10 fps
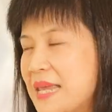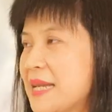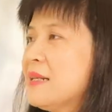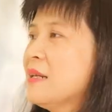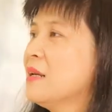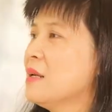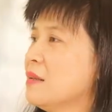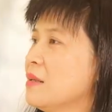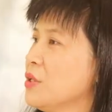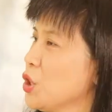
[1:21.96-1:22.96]
tin
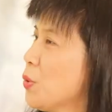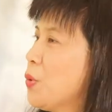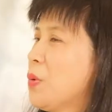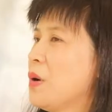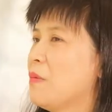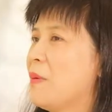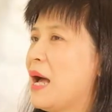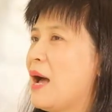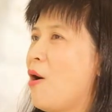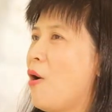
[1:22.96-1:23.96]
tự chủ
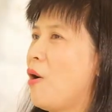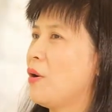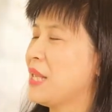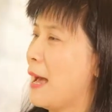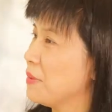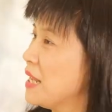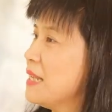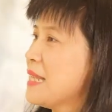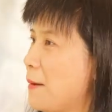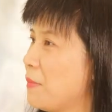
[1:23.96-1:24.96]
và họ giảm
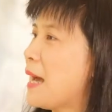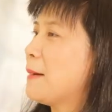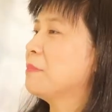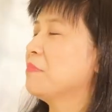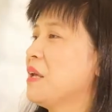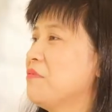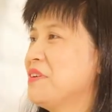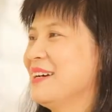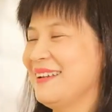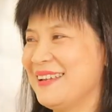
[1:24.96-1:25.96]
nghĩ giảm làm để
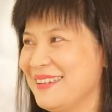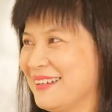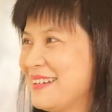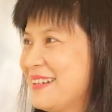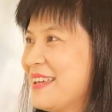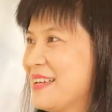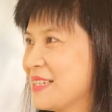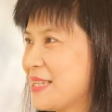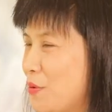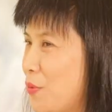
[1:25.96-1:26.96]
vượt lên những cái định kiến
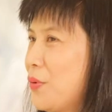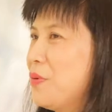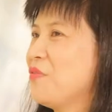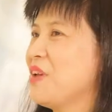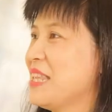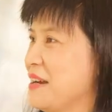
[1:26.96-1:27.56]
xã hội về